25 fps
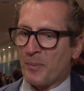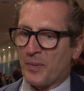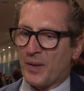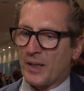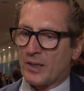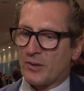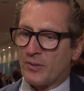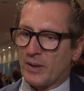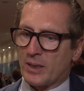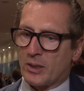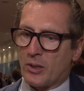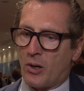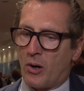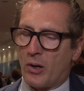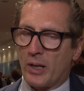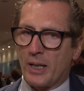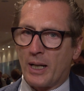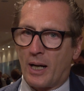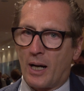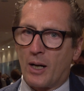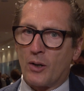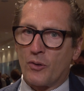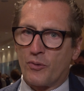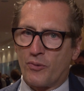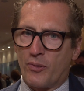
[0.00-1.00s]
Das, was
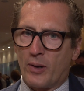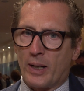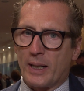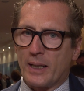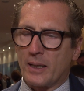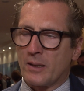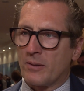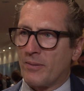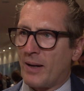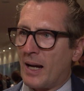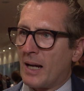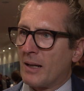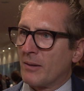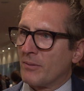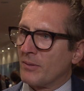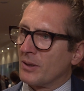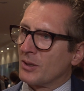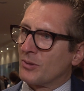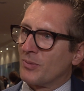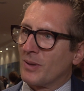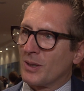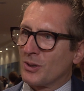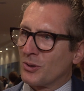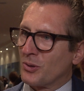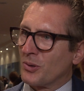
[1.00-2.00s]
heuer auffallend war,
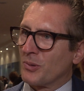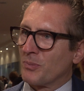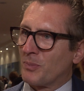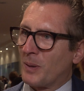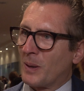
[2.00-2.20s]
was wir so